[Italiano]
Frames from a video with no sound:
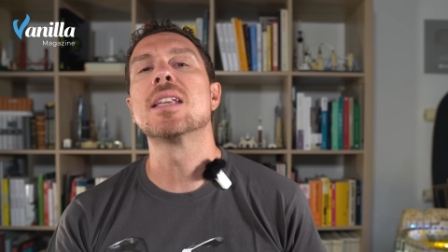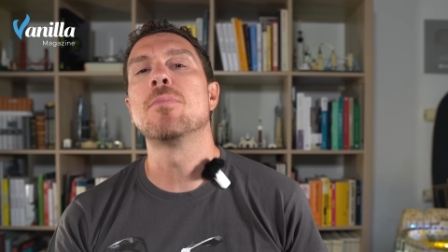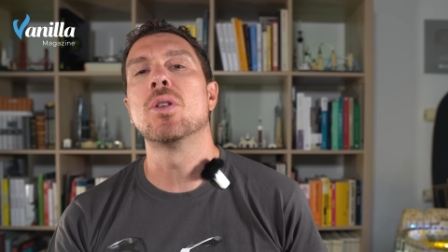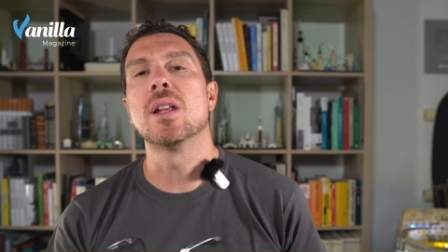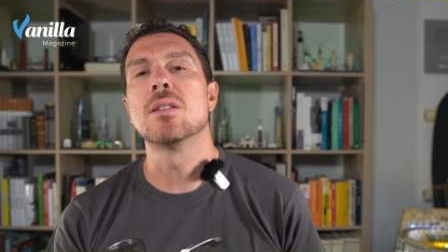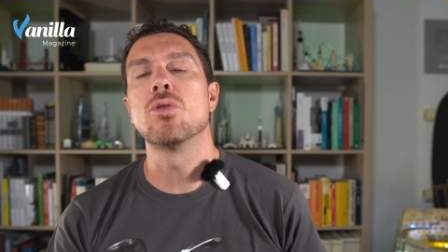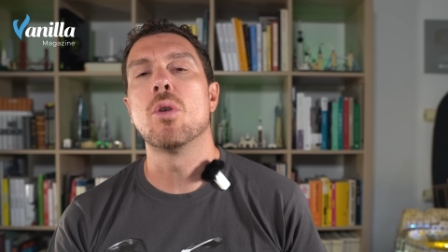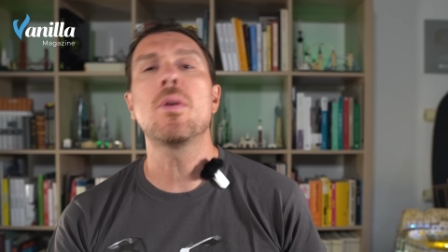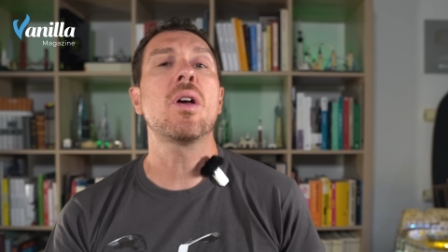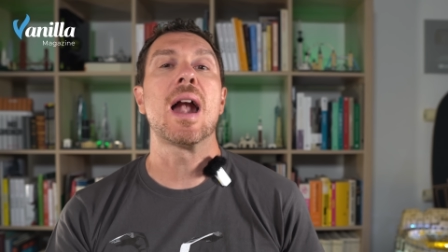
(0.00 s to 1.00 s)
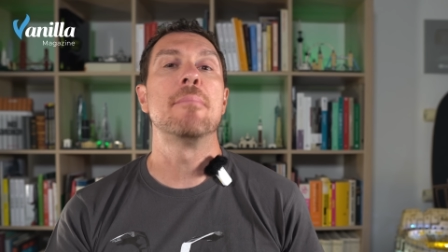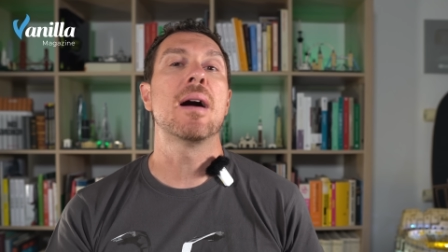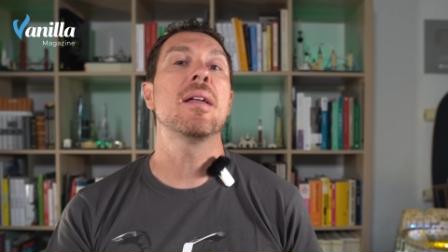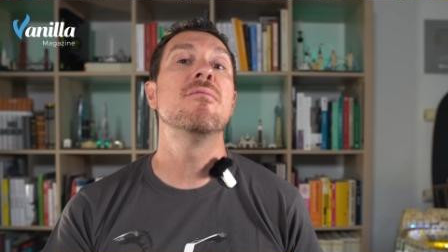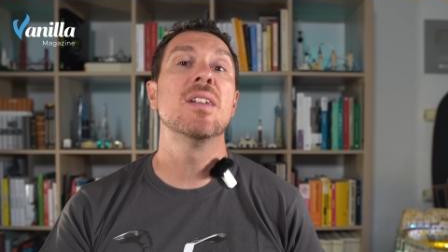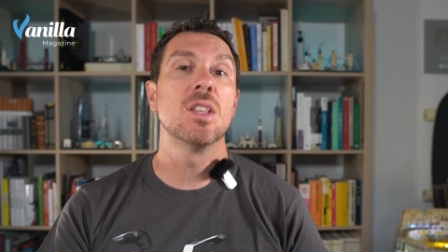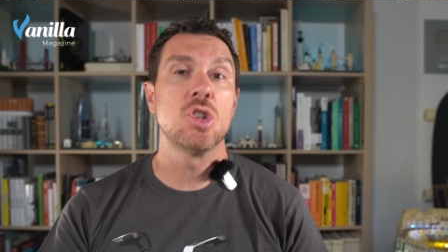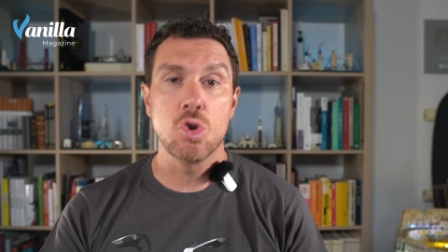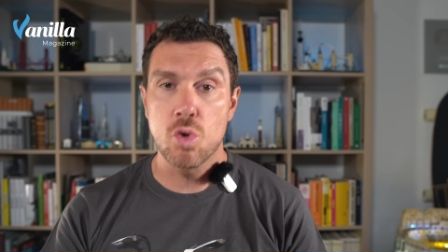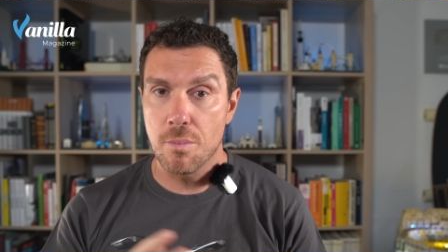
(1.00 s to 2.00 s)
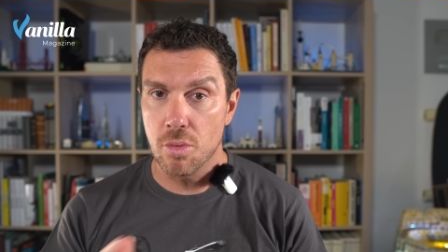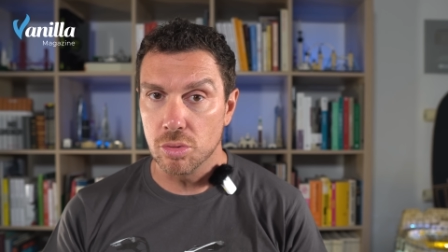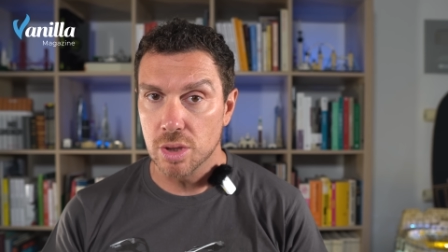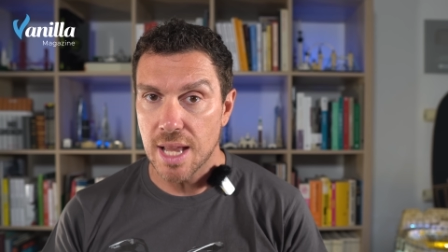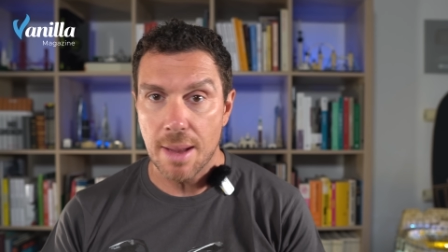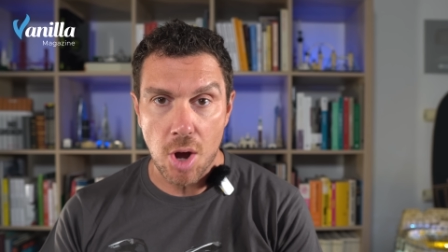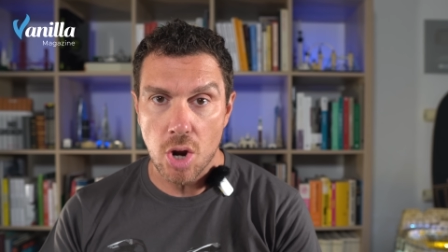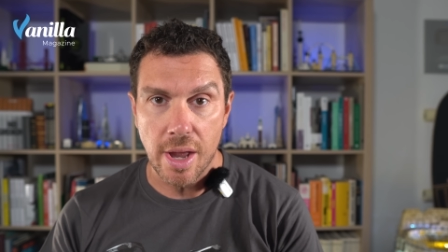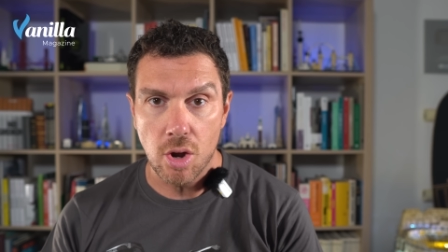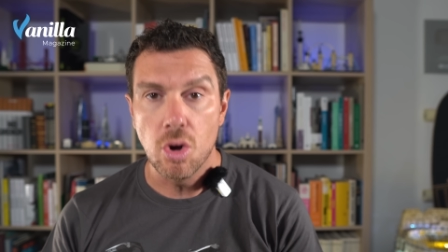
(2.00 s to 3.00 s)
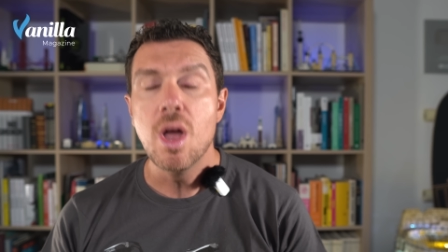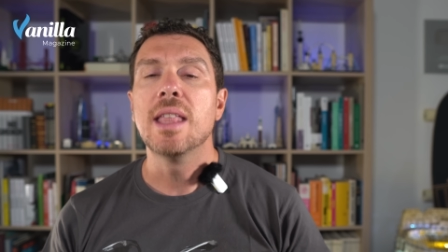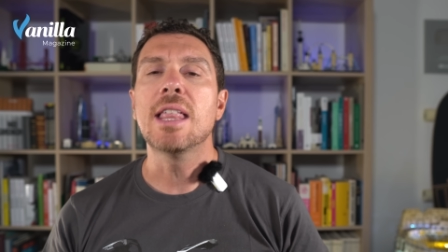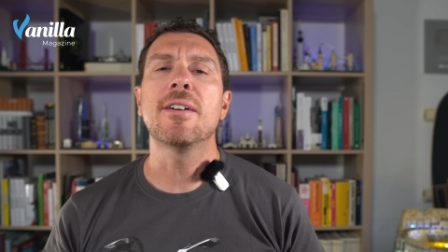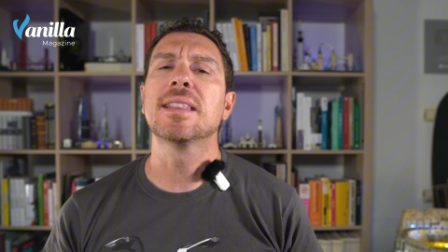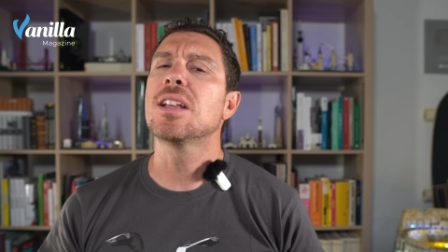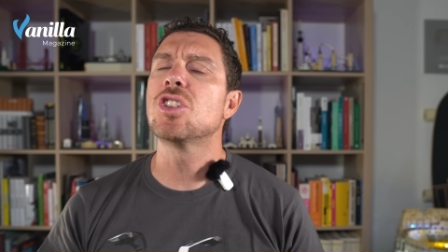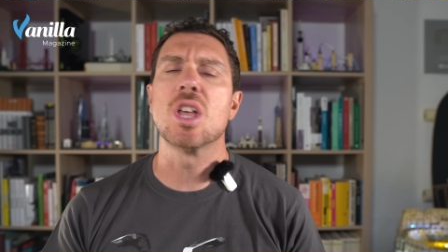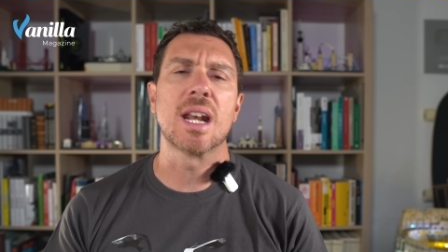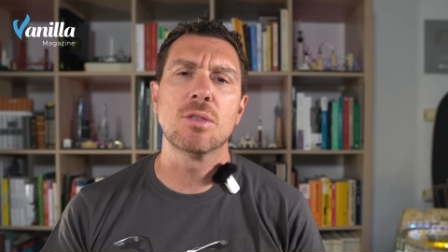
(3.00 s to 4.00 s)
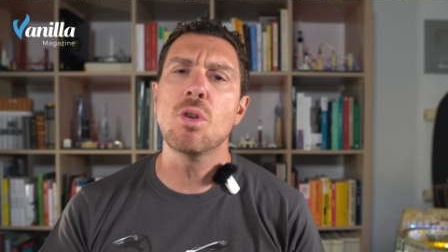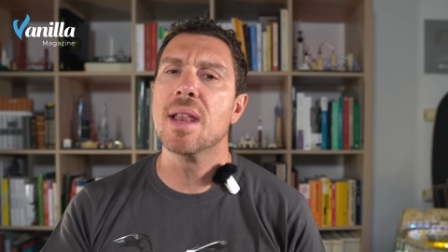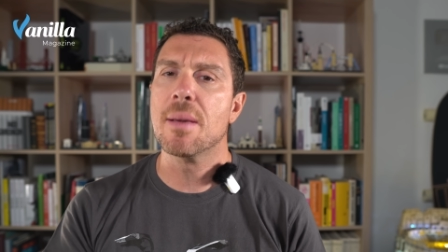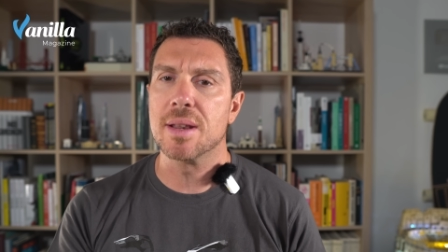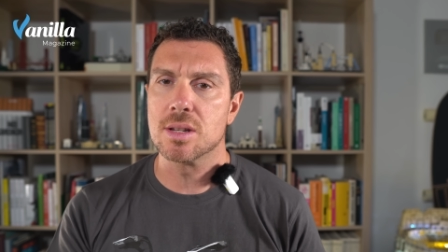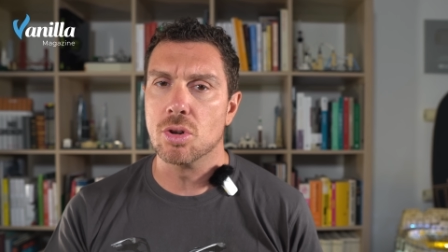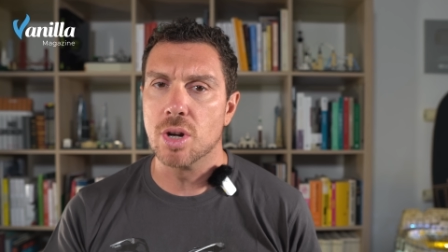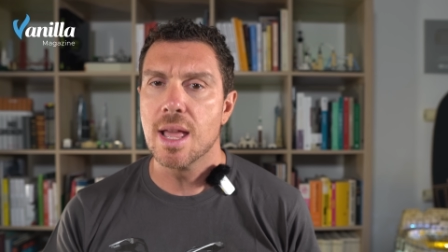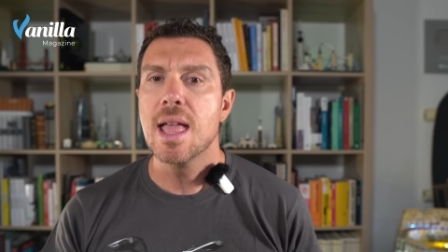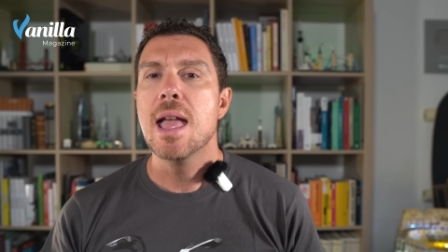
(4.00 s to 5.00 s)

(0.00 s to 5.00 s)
espone il suo programma in 25 punti a Monaco, davanti a circa 2000 persone,